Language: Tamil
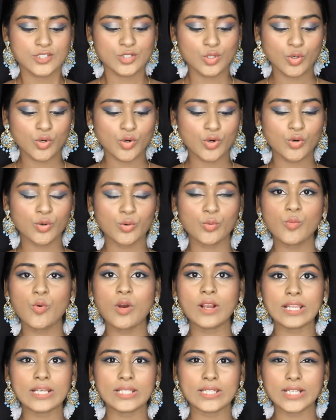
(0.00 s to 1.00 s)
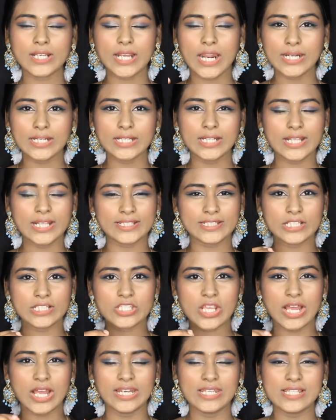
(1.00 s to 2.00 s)
ஸோ உங்களுக்கு கண்ணில்
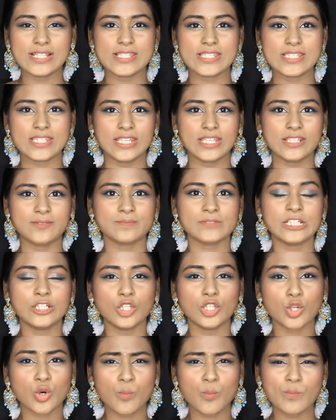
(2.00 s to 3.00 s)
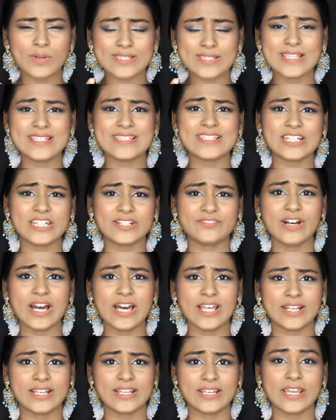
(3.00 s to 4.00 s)
ஏதாச்சும் அலர்ஜி இல்லை ரொம்ப
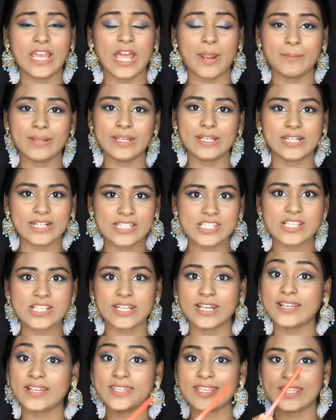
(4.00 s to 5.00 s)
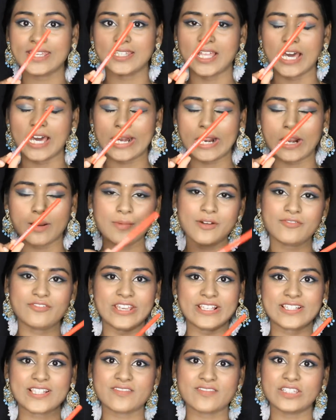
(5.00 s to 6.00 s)
சென்சிட்டிவாக இருக்குது அப்படின்னு நினச்சிங்கன்னா நீங்கள் தாராளமாக
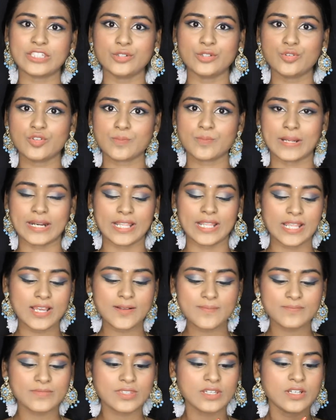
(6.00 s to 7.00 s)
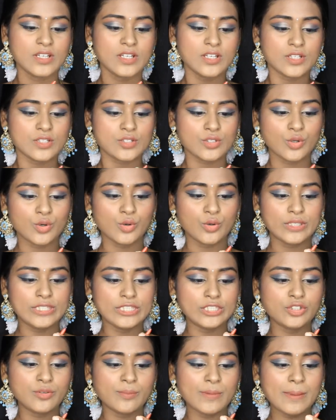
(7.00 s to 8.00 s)
ஃபேஸஸ் வந்து யூஸ் பண்ணலாம் ஸோ
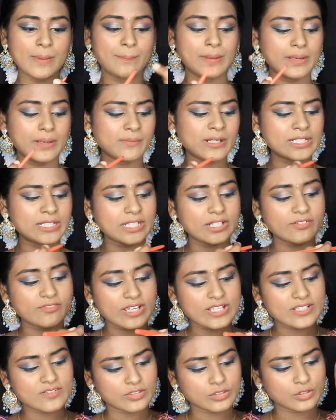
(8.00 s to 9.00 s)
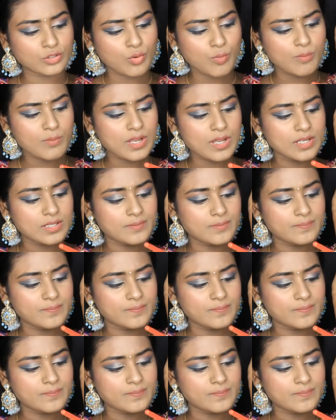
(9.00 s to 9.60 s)
இதுவுமே பிக்மெண்ட் அட்வைஸ் வந்து ரொம்ப